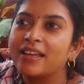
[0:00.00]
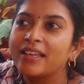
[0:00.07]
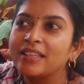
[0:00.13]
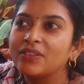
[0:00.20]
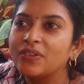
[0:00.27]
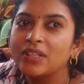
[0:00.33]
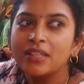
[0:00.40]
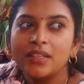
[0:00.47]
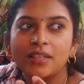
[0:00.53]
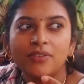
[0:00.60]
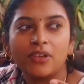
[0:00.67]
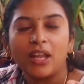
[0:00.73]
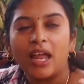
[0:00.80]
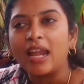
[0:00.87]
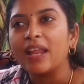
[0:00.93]
இது வந்து
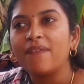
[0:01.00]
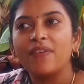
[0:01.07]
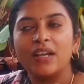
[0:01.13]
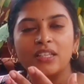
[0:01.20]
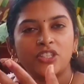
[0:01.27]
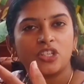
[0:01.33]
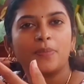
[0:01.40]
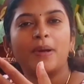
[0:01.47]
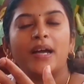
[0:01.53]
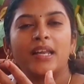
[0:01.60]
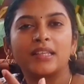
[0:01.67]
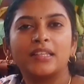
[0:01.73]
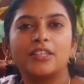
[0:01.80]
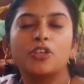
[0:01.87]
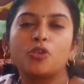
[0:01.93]
நல்ல
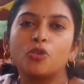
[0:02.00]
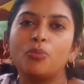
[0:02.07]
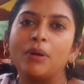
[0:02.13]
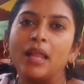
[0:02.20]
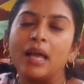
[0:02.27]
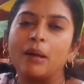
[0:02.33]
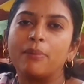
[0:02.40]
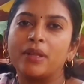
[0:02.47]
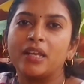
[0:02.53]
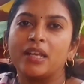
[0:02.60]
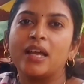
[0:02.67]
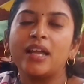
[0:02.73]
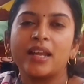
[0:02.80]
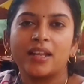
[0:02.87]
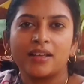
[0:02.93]
வெளிச்சமாக இருந்தது ரூமில்
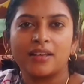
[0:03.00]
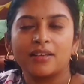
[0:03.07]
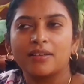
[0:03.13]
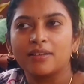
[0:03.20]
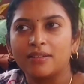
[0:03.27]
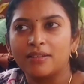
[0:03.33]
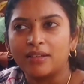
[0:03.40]
அப்படின்னா எனக்கு